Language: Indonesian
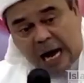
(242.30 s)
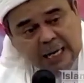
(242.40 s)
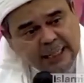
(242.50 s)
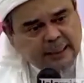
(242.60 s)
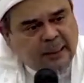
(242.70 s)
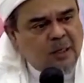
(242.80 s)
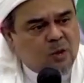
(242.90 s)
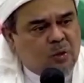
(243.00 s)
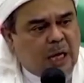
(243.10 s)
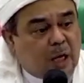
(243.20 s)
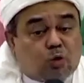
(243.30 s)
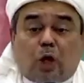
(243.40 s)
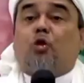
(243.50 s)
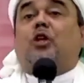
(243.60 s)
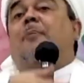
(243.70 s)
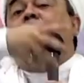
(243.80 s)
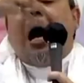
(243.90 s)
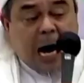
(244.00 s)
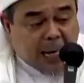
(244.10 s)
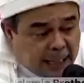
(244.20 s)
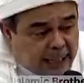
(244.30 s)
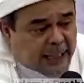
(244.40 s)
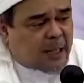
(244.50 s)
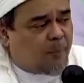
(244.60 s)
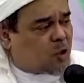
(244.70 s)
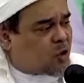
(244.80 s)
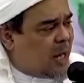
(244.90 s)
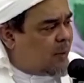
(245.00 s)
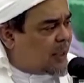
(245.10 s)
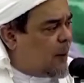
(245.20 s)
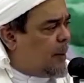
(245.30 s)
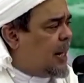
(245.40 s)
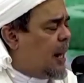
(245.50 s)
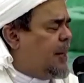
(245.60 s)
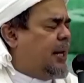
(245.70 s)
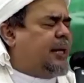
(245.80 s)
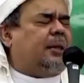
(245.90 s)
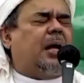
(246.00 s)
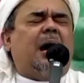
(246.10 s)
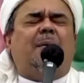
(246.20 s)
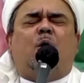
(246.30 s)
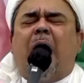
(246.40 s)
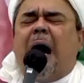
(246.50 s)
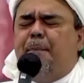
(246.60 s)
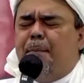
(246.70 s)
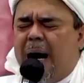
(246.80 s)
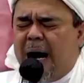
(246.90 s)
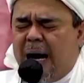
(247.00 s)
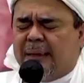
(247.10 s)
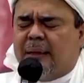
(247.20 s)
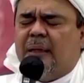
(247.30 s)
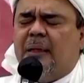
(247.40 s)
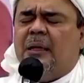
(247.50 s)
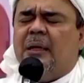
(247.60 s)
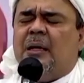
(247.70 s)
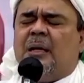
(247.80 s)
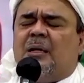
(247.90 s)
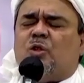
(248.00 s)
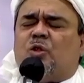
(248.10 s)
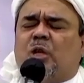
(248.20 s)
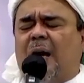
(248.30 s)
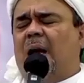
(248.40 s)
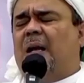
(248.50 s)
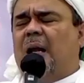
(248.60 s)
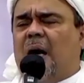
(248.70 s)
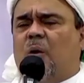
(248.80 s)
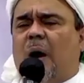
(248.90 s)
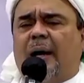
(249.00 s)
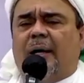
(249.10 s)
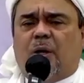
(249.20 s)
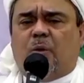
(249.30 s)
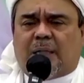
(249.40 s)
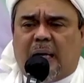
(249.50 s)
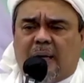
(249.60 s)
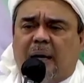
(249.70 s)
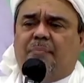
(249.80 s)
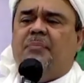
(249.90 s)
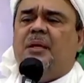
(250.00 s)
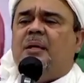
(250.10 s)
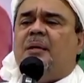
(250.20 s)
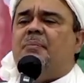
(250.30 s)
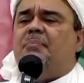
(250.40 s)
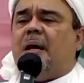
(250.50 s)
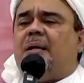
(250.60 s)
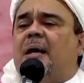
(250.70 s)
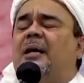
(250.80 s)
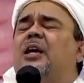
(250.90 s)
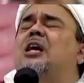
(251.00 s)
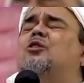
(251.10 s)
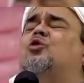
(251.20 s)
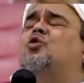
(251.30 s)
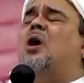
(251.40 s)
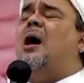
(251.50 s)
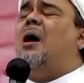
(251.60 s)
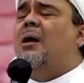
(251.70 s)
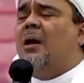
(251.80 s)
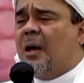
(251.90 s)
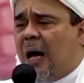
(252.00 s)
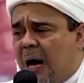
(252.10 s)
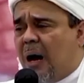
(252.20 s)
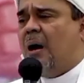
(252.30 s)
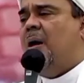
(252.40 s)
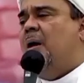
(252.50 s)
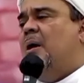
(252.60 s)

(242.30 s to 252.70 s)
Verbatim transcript: kali? Saudara, setiap hari kita berselawat kepada Nabi kita Muhammad Sallallahu Alaihi Wasallam. Maka insya Allah